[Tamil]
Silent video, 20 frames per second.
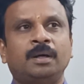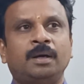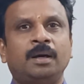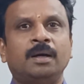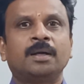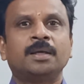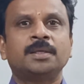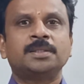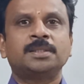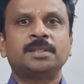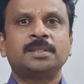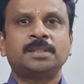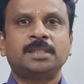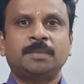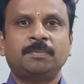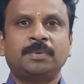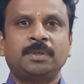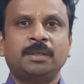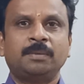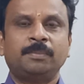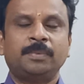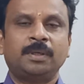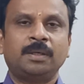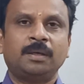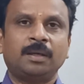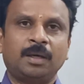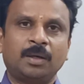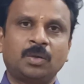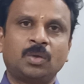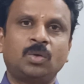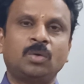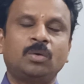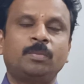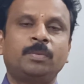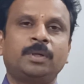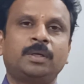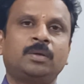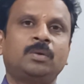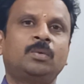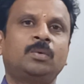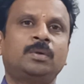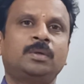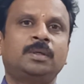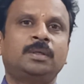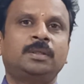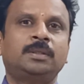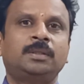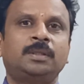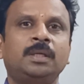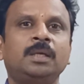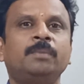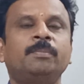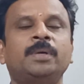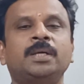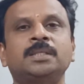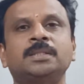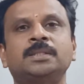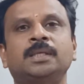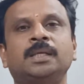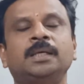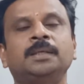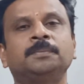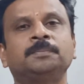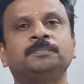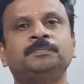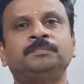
ஆகஸ்ட்டு செப்டம்பர் அக்டோபர் ஒரு த்ரீ மந்த்ஸில்